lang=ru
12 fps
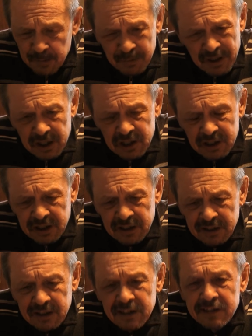Пришли
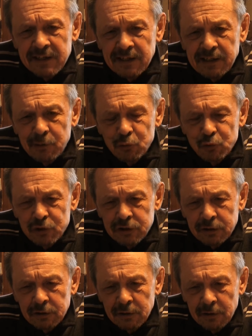не те
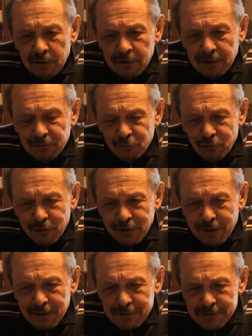люди, которые
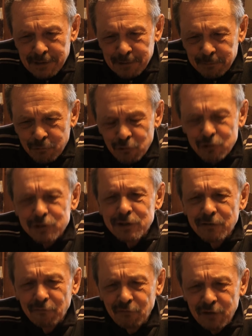хотели
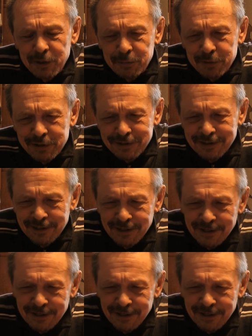просто выпить,